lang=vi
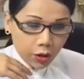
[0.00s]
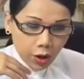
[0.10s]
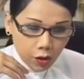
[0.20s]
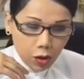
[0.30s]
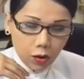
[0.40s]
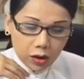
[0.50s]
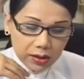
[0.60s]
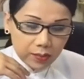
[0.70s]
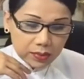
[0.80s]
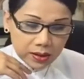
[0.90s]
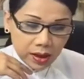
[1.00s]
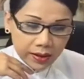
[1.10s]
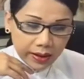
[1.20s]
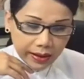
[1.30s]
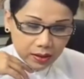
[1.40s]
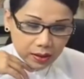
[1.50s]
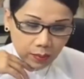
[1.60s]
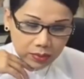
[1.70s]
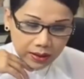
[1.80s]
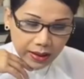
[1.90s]
nếu cô đưa thông tin lên
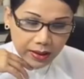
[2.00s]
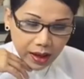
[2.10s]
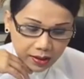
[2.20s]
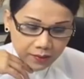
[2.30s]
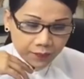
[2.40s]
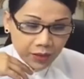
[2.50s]
thông tin này lên